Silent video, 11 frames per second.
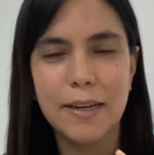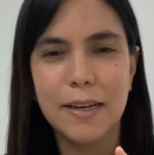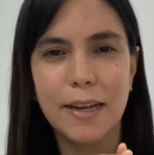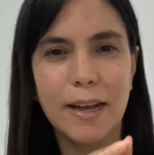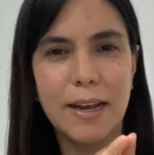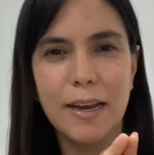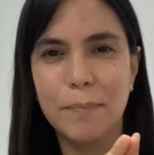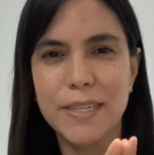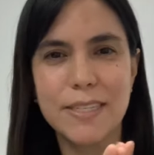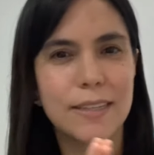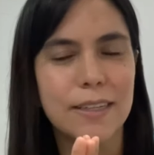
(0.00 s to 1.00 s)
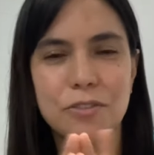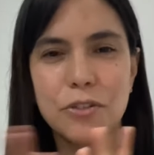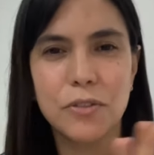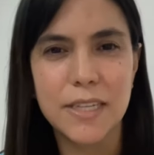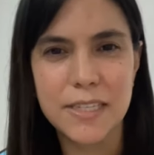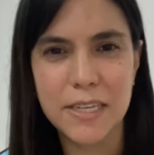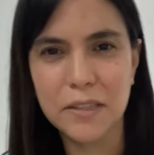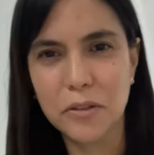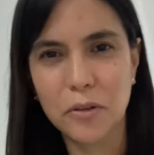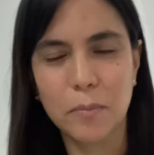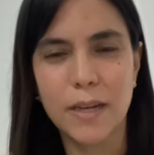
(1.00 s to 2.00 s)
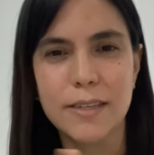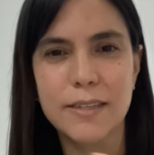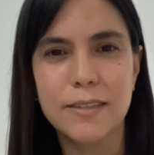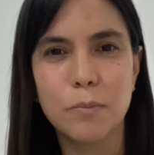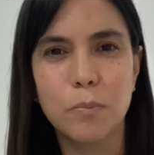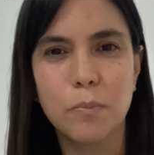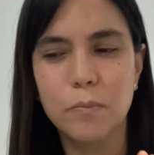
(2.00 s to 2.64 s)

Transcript: la, la, presentación de síntomas,